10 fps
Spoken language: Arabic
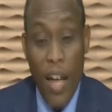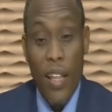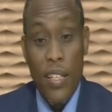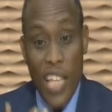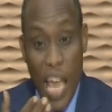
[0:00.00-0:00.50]

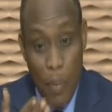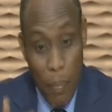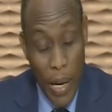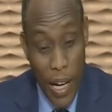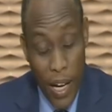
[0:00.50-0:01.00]
صاحب
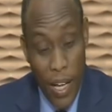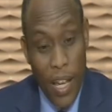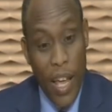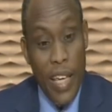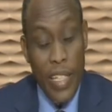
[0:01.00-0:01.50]
البقره
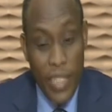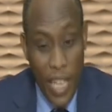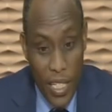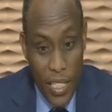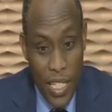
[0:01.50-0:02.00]
انت
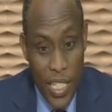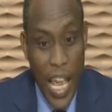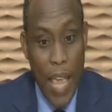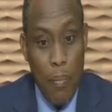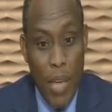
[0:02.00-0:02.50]
ايضا
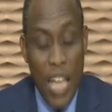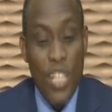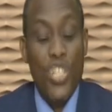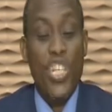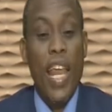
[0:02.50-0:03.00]
ساهم بهذا
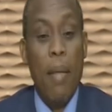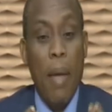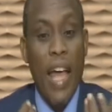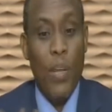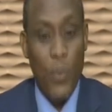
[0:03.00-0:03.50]
الشيء
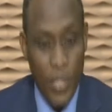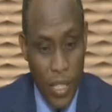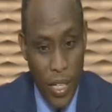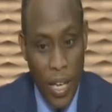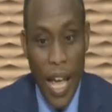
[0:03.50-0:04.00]
المعنوي
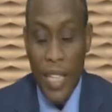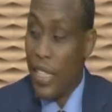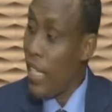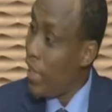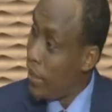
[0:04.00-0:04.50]
حتى
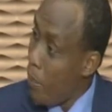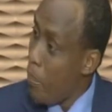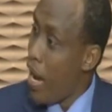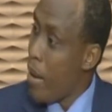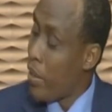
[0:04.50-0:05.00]
يهتم
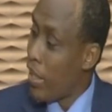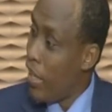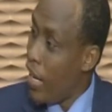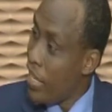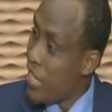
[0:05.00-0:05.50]
بالامر
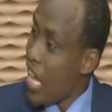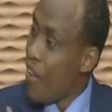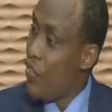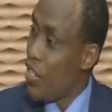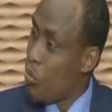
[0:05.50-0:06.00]
هذا
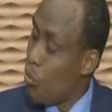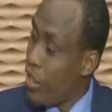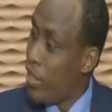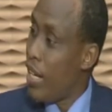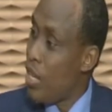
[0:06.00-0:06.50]
تحفيز
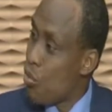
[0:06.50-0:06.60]
نريد الناس